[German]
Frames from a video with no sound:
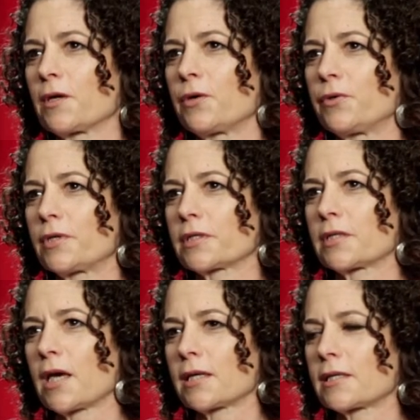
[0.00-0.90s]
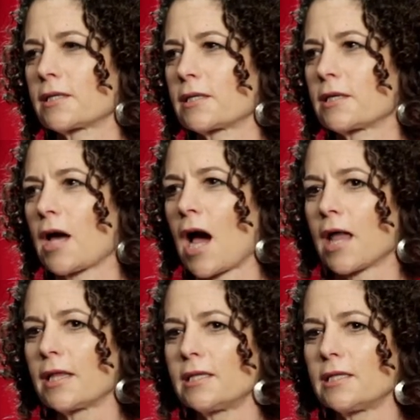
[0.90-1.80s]
Und das hat,
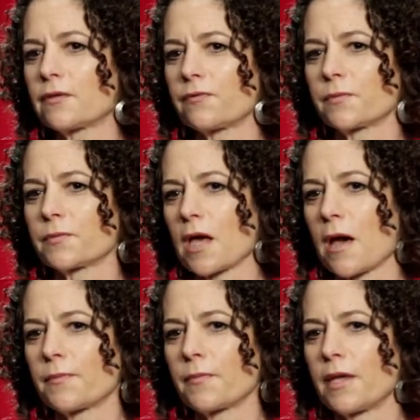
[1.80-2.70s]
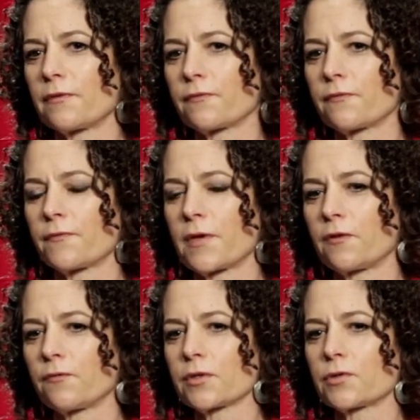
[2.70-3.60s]
alle diese Filme haben et,
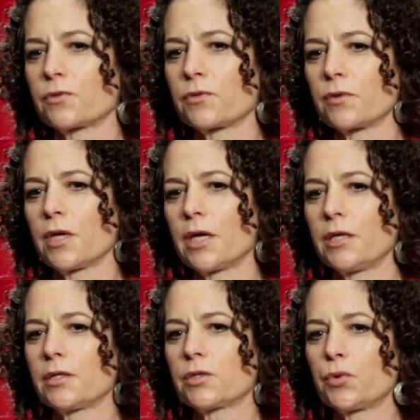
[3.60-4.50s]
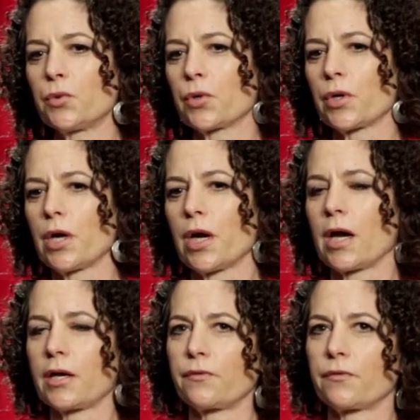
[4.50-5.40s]
etwas zu tun, nicht nur
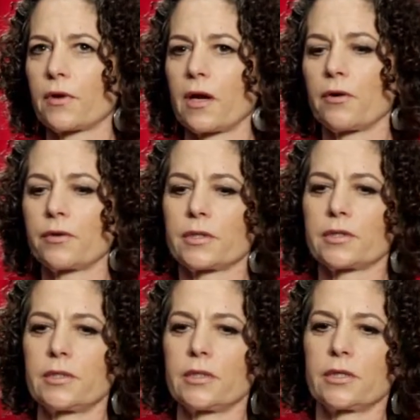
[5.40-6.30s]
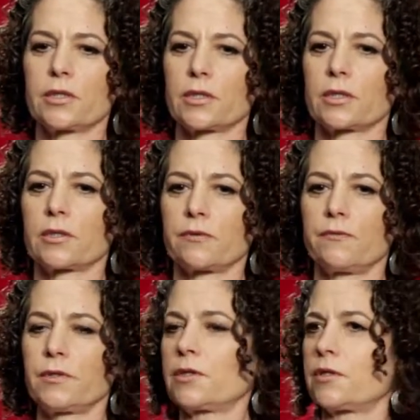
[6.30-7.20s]
eine Frau, das in die Geschichte
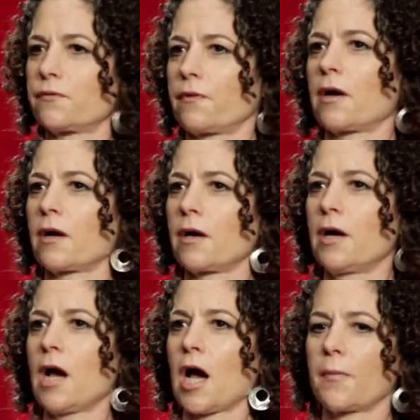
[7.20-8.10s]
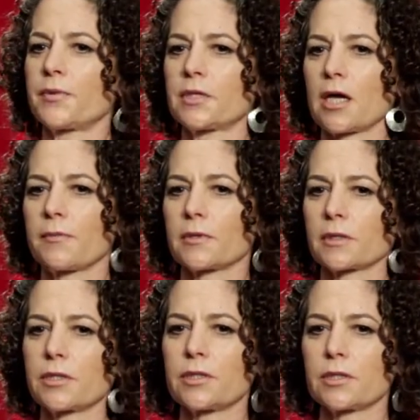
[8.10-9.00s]
wichtig war, aber sie haben
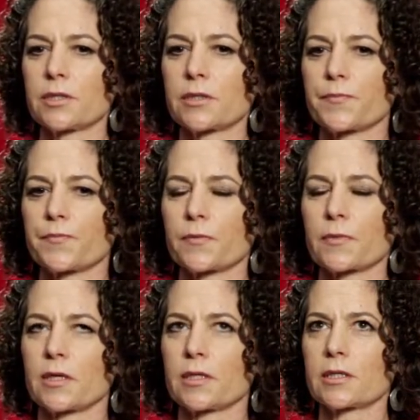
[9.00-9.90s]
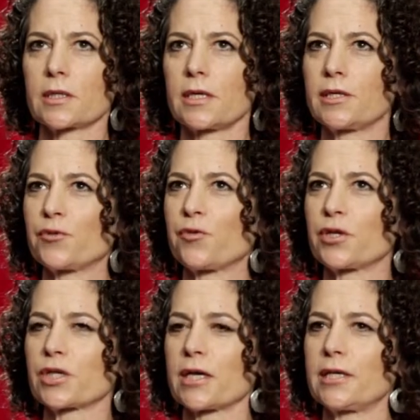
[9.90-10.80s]
richtig, ich kenne diese Wörter
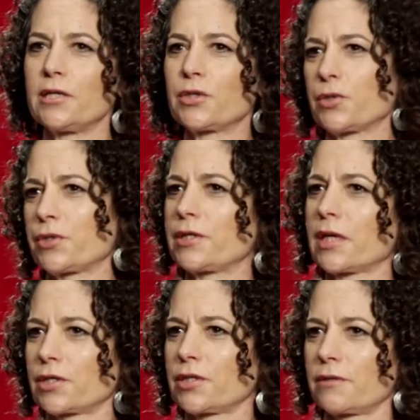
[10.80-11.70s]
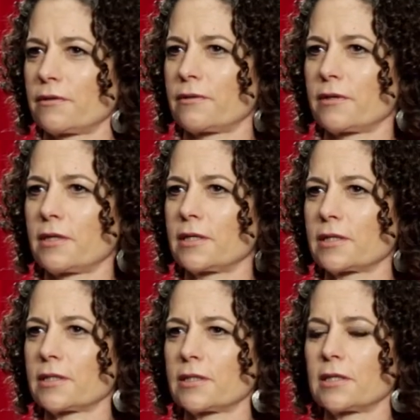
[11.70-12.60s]
nicht, ein Intersection.
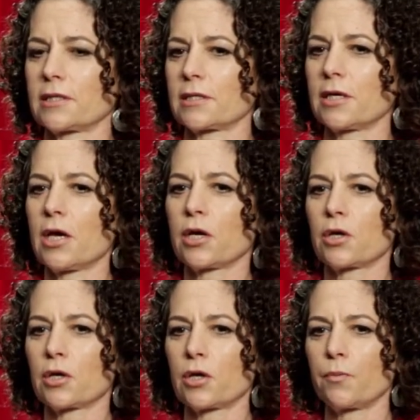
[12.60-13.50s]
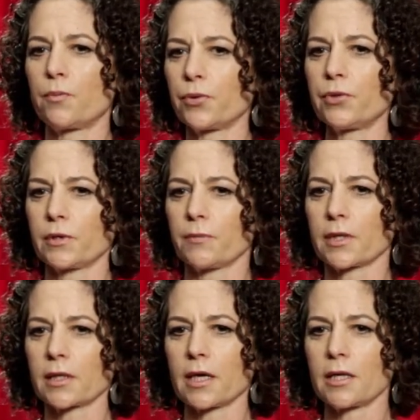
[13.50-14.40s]
Das ist, das ist gebunden.
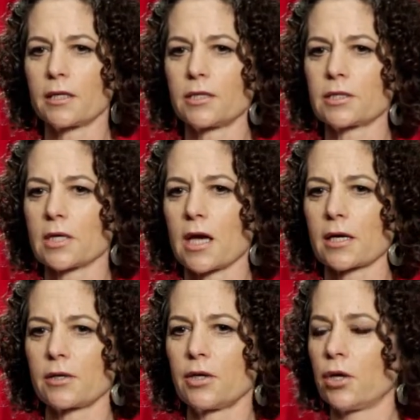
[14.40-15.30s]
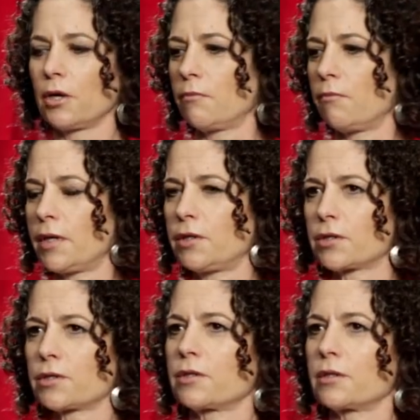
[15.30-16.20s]
Man kann nicht sagen,
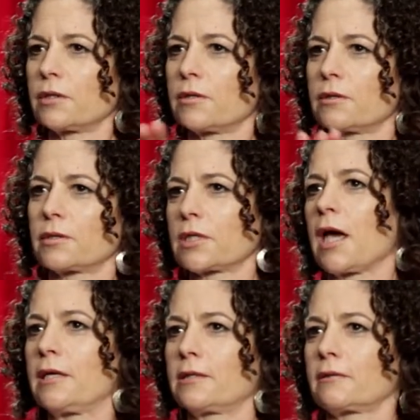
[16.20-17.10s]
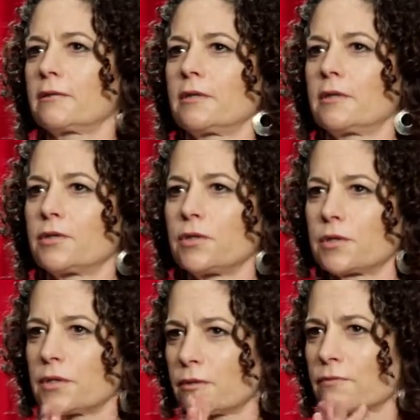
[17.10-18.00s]
Mensch, Zeit Sie
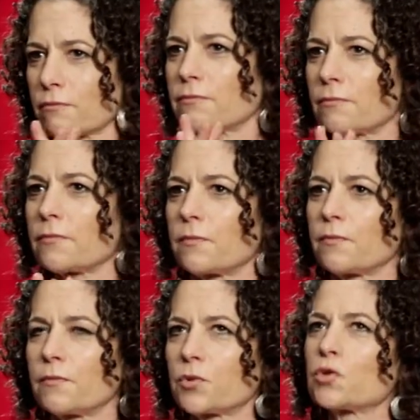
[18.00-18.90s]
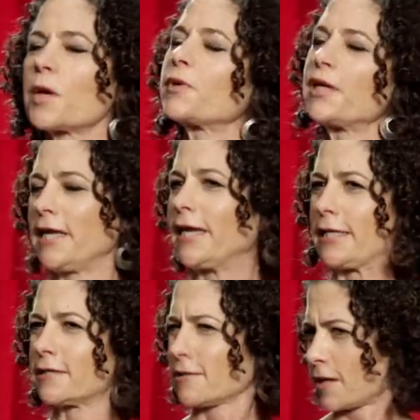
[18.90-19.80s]
sind
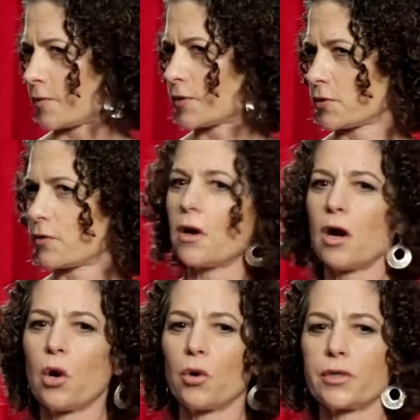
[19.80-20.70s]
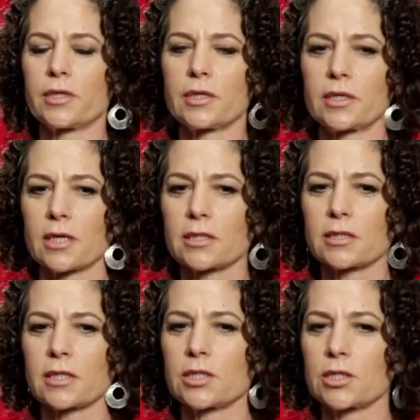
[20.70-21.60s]
zusammengenäht, sagt man so. Und
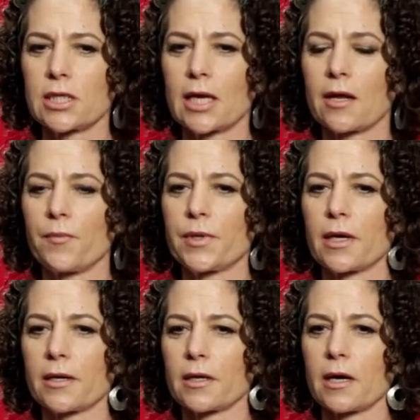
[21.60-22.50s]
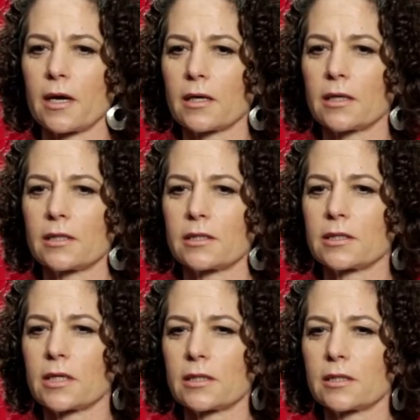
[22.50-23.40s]
das, ich denke, mit Hannah Arendt,
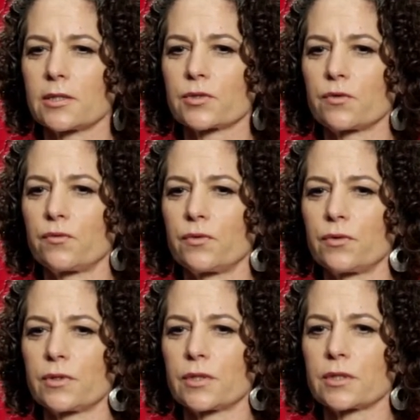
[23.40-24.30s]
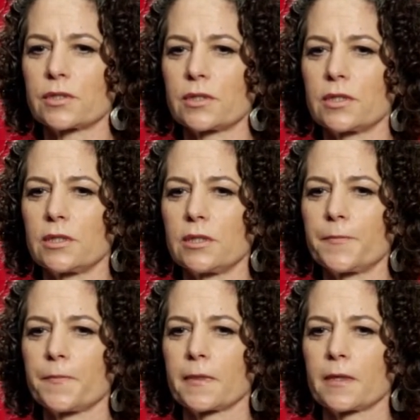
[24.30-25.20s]
ich hatte das Gefühl, dass die
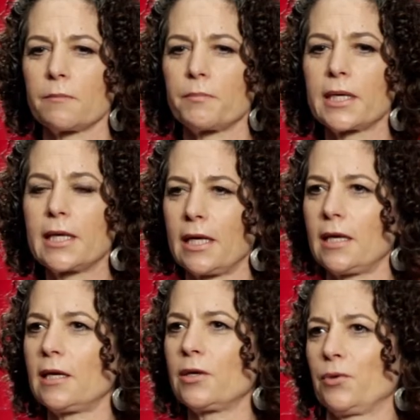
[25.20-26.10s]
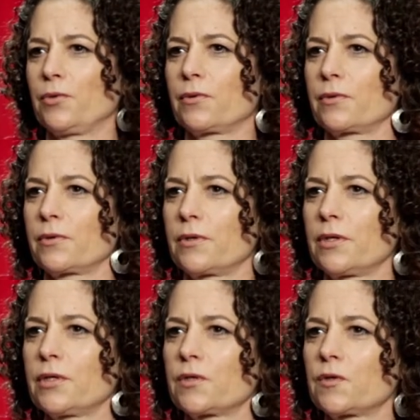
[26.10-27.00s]
Begegnung
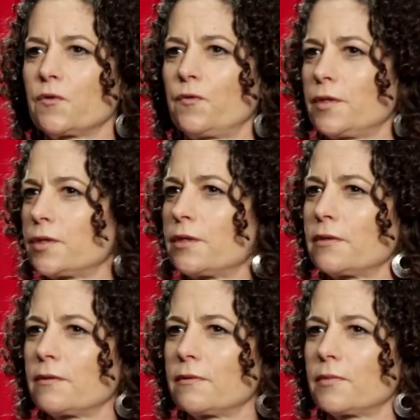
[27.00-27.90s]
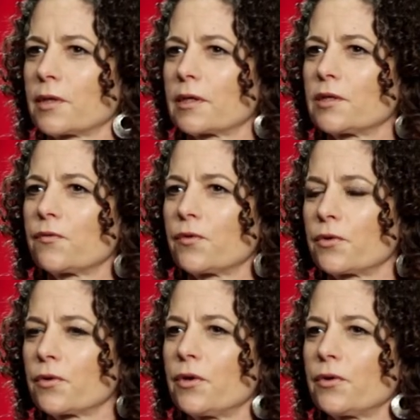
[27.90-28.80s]
zwischen Margarete von
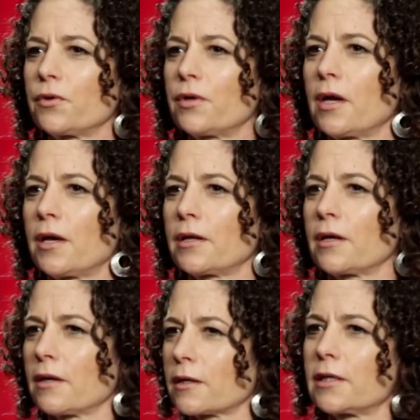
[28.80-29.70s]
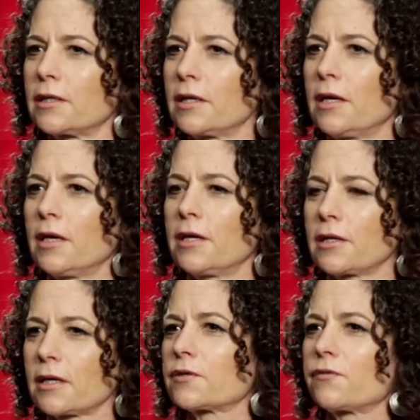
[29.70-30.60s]
Trotter und Hannah Arendt,
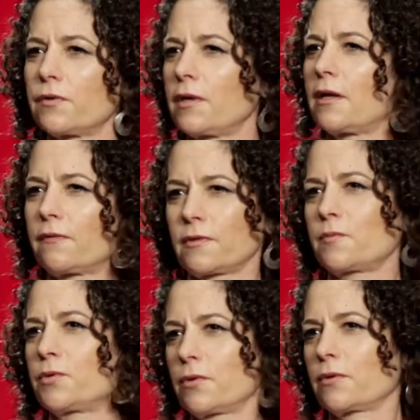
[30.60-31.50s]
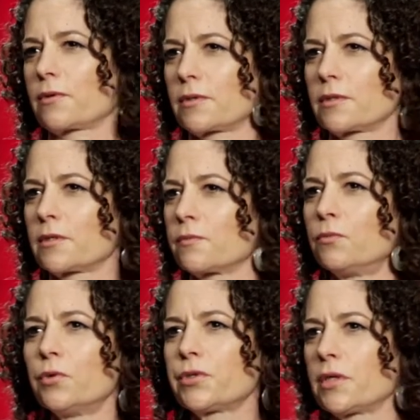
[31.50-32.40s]
das wird etwas Besonderes. Das
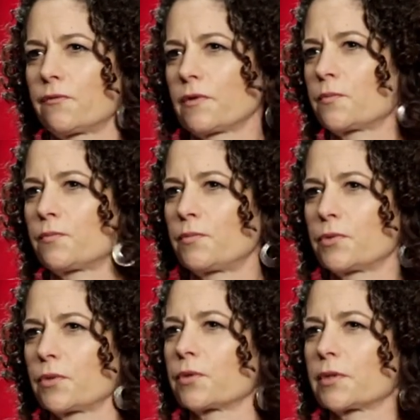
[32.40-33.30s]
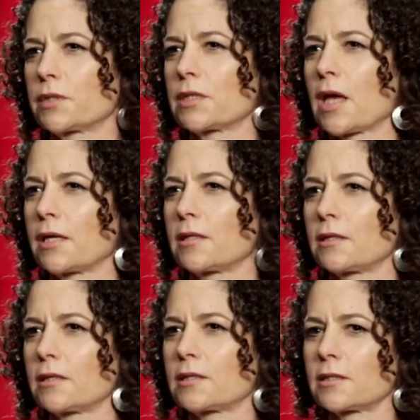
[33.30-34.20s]
muss etwas Besonderes sein.
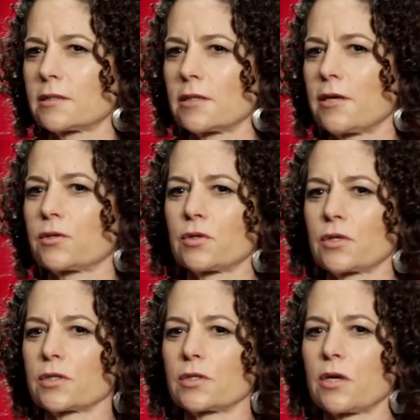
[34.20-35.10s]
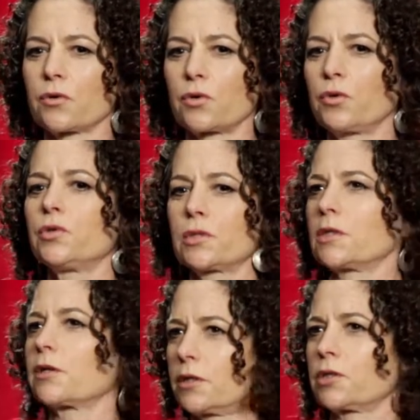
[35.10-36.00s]
Das ist erstes, das ist auch
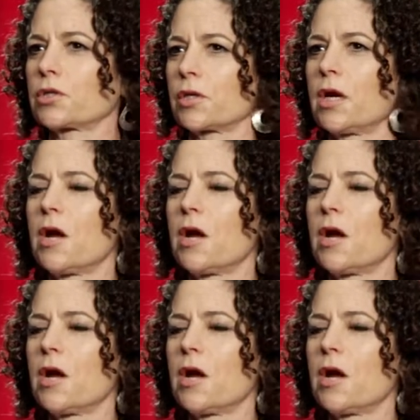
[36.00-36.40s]
künstlerisch.